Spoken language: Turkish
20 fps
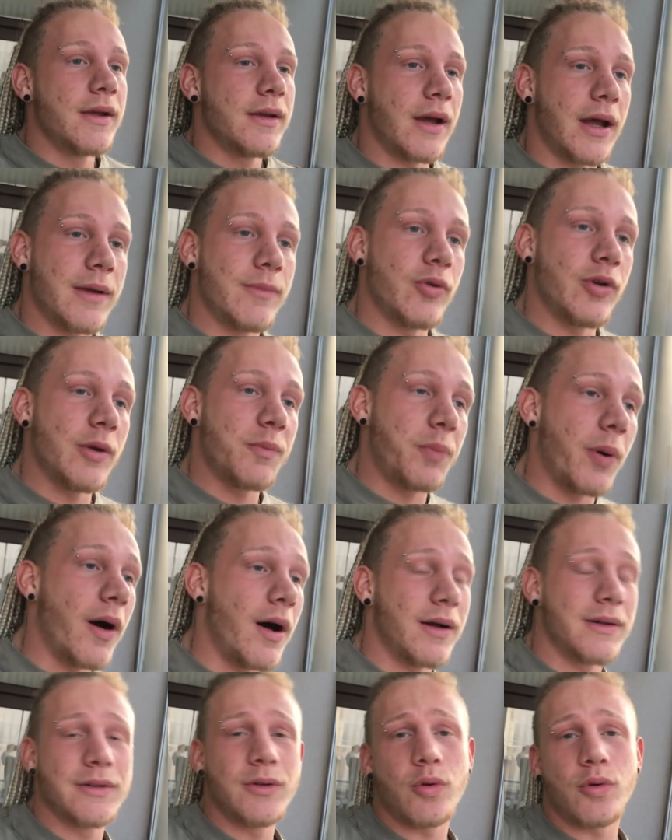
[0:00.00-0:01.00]
Yani böyle
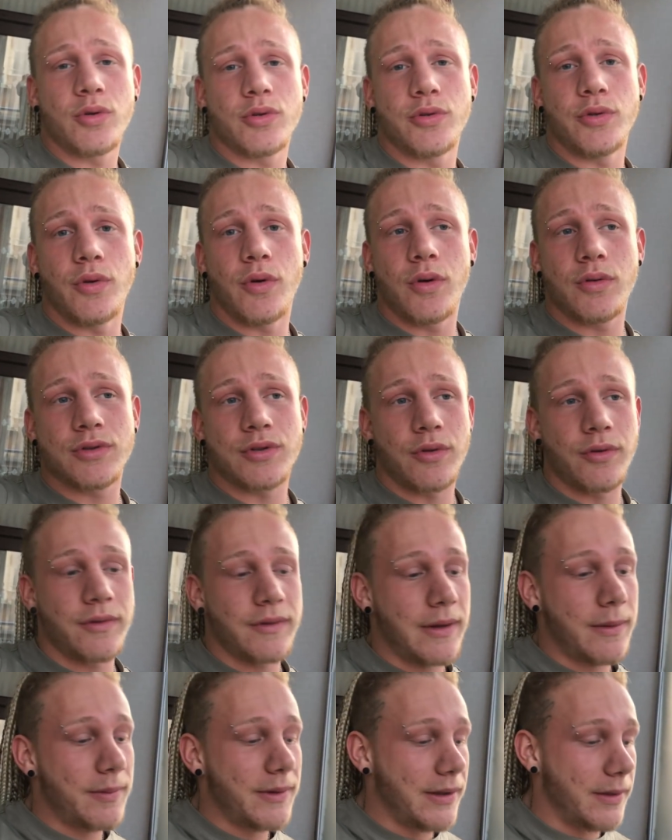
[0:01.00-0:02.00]
pahalı oluyor. Sonra
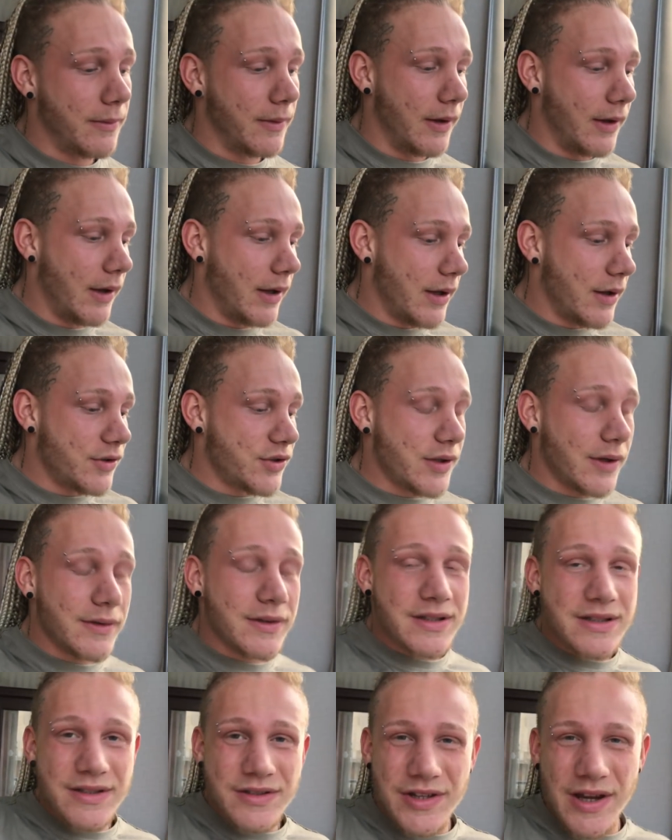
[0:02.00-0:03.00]
ne bileyim
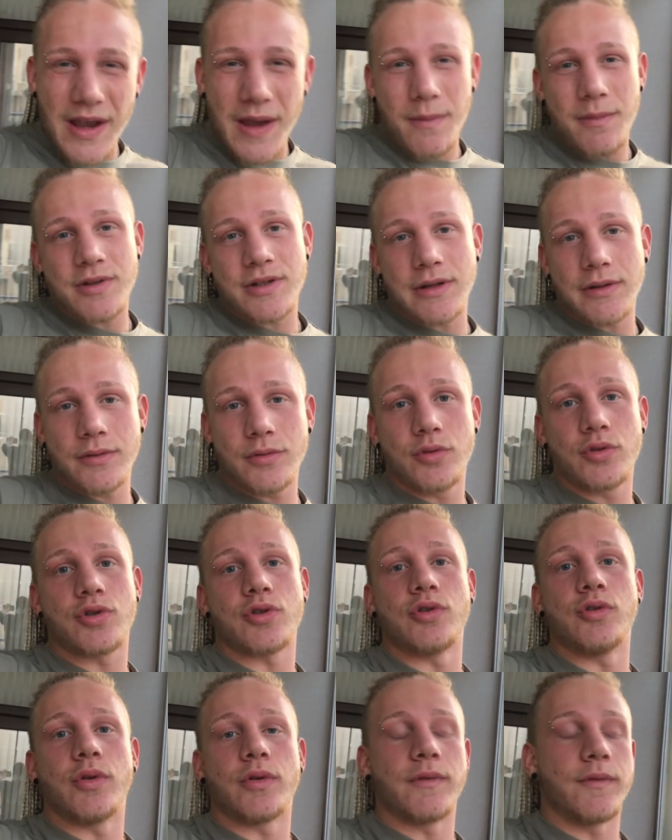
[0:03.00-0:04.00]
canınızı çekebileceğini
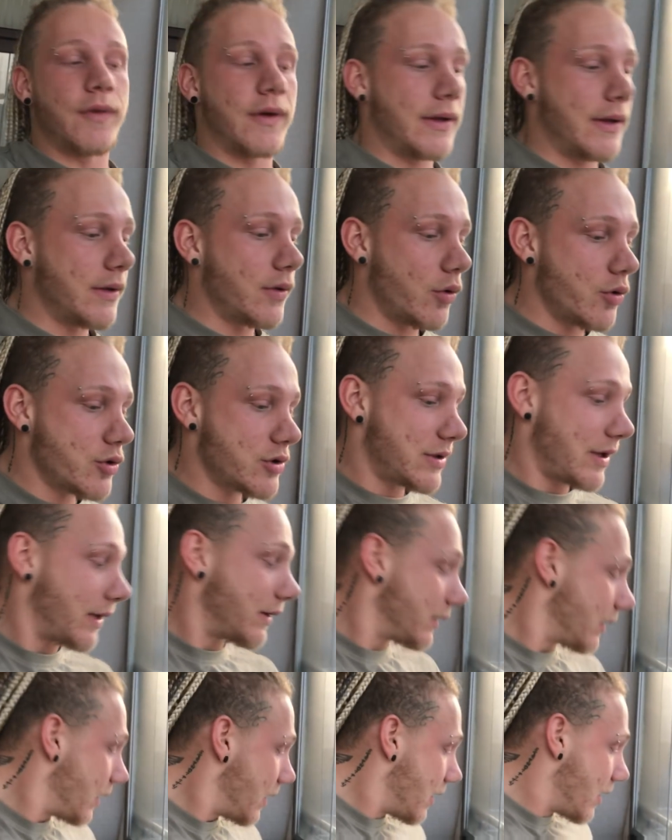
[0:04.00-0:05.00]
düşünüyorum falan. O
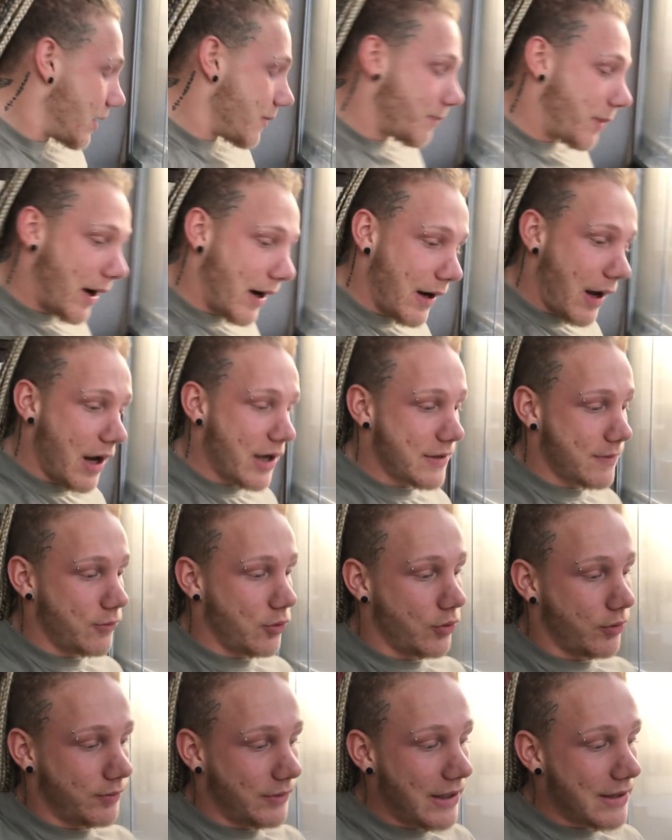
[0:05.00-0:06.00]
yüzden
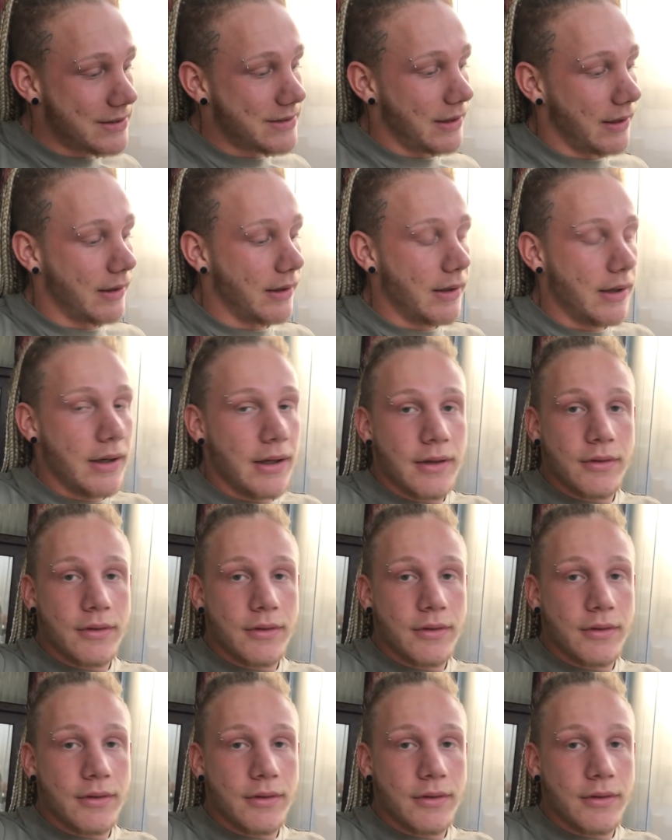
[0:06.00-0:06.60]
paylaşmıyorum. Neyse